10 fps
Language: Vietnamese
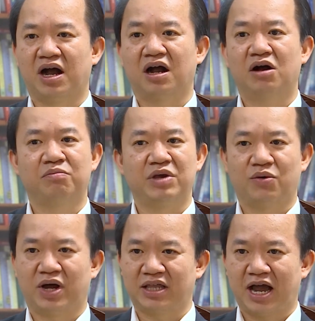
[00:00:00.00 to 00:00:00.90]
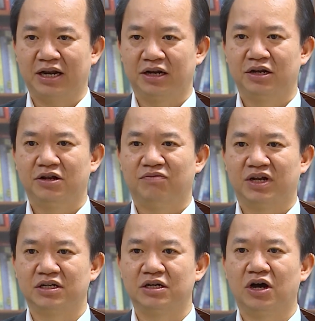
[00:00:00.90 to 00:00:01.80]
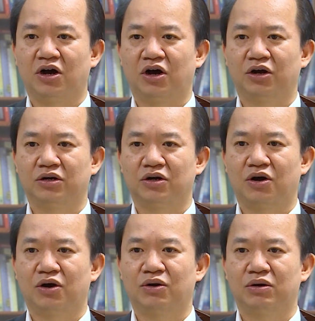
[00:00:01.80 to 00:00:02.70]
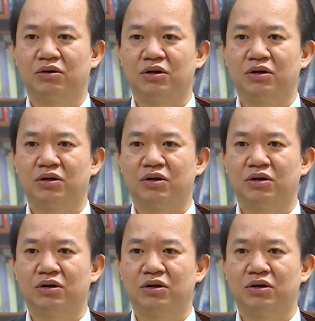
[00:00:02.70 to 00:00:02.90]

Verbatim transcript: mà không bị hòa tan, và từ đó nó